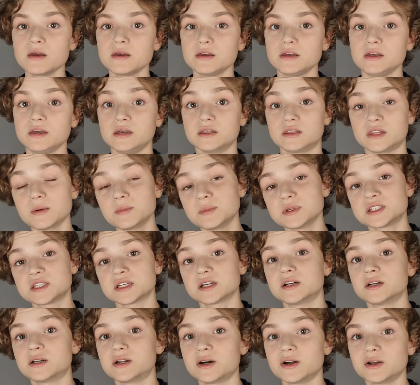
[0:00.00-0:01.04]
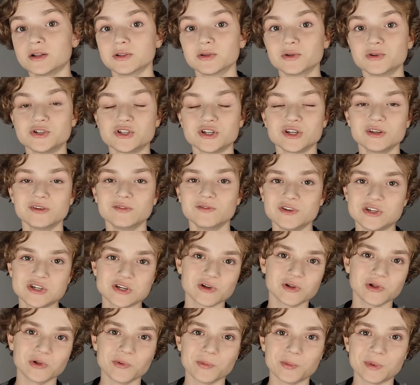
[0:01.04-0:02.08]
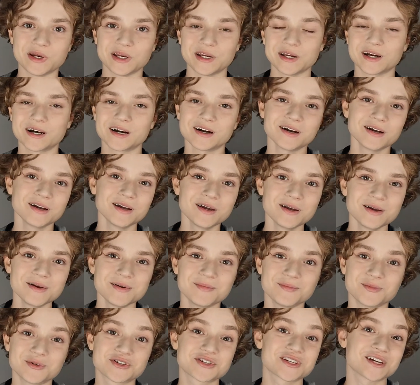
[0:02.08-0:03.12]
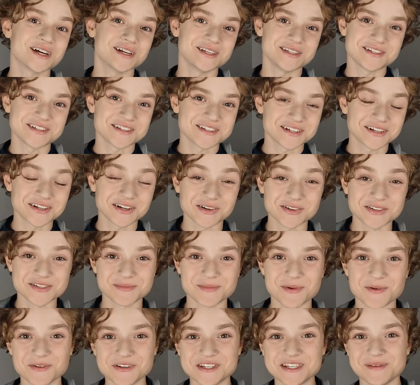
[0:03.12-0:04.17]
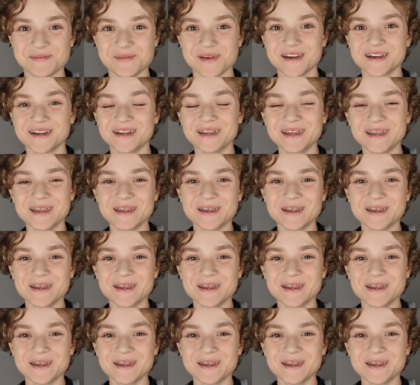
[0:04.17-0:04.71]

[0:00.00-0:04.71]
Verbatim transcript: и там я сыграл очень веселого паренька, можно сказать, сыграл самого себя,